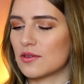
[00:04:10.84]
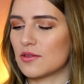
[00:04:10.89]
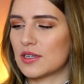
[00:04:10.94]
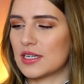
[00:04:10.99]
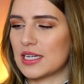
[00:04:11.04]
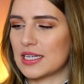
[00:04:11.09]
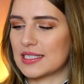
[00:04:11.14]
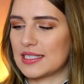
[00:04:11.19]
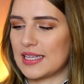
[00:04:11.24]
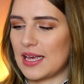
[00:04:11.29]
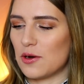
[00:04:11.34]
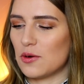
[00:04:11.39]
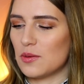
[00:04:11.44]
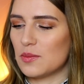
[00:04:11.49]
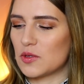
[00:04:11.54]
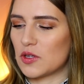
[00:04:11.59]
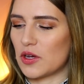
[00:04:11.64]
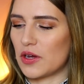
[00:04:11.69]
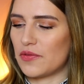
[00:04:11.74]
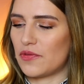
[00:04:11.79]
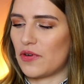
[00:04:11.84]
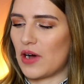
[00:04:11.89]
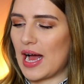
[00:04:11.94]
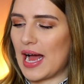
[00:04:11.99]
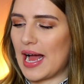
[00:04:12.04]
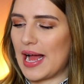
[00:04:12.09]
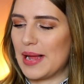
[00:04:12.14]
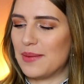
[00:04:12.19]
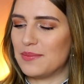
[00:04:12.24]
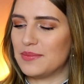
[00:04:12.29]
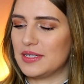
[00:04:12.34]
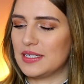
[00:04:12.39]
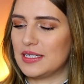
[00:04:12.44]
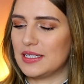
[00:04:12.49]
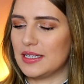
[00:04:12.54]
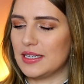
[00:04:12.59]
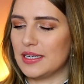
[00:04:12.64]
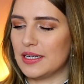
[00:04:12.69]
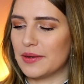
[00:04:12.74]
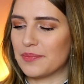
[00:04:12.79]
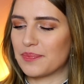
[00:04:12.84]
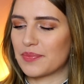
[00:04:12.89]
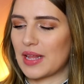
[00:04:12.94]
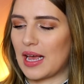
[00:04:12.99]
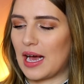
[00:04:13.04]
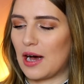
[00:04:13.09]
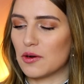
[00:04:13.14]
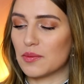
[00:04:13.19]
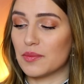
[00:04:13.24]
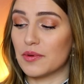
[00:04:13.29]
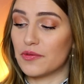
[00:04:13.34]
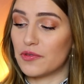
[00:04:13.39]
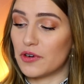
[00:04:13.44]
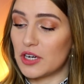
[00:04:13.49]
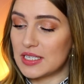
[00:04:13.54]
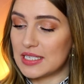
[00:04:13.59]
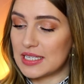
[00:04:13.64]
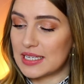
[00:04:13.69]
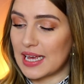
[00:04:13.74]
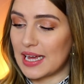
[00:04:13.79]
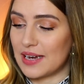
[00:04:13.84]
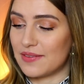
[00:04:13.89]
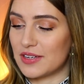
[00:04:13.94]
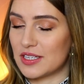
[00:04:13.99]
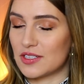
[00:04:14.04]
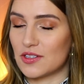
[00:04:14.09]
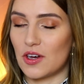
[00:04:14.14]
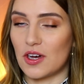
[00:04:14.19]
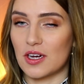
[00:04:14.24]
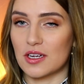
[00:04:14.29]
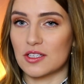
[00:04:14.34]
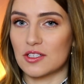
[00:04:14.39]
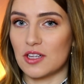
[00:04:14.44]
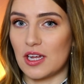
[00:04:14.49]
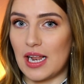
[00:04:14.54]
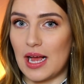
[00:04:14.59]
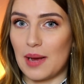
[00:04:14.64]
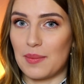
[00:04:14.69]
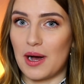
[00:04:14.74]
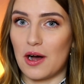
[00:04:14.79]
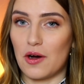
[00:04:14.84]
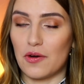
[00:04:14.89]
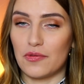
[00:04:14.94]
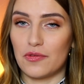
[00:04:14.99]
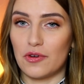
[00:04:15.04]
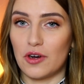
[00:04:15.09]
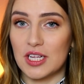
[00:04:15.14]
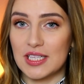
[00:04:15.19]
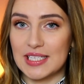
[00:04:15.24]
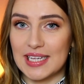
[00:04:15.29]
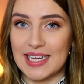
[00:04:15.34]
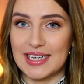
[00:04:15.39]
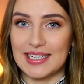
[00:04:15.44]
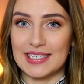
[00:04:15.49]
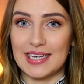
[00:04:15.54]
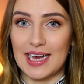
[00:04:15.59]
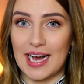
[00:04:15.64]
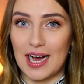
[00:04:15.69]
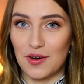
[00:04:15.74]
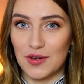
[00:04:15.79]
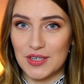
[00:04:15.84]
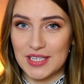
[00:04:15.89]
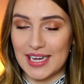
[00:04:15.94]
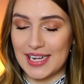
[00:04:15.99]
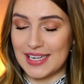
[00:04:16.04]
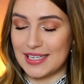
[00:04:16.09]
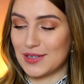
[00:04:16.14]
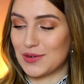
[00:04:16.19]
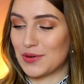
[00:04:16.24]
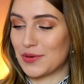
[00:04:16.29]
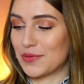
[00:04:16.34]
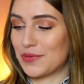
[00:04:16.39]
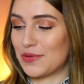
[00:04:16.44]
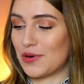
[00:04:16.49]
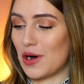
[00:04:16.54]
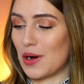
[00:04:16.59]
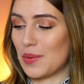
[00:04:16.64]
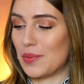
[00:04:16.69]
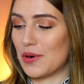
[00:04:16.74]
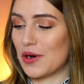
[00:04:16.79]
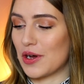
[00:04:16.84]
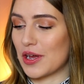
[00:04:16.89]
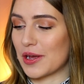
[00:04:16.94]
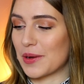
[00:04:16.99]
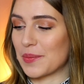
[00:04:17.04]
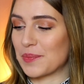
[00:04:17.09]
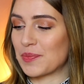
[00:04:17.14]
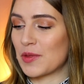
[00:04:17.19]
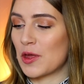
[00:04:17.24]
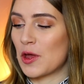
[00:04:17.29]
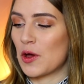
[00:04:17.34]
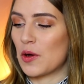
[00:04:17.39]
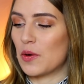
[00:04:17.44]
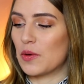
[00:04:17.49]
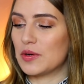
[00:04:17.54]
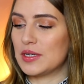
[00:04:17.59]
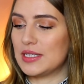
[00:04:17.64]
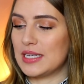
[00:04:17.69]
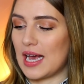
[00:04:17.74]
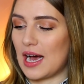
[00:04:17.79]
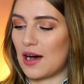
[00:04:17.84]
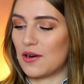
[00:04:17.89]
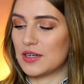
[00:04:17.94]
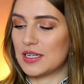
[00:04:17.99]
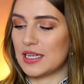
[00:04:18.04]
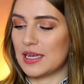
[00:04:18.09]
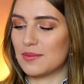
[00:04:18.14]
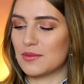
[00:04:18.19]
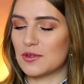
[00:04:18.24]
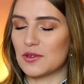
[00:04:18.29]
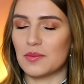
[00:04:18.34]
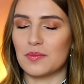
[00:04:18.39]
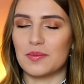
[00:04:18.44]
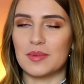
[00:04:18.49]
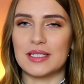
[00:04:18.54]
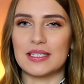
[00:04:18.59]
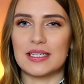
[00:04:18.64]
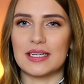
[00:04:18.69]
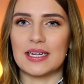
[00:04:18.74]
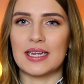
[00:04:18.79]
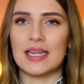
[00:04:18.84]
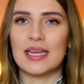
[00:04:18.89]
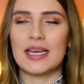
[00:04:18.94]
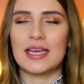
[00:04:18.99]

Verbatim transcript: und das Serum soll vor allem die Haut mit Feuchtigkeit versorgen, soll aber auch vorzeitige Hautalterung vorbeugen und die Haut eben so ein bisschen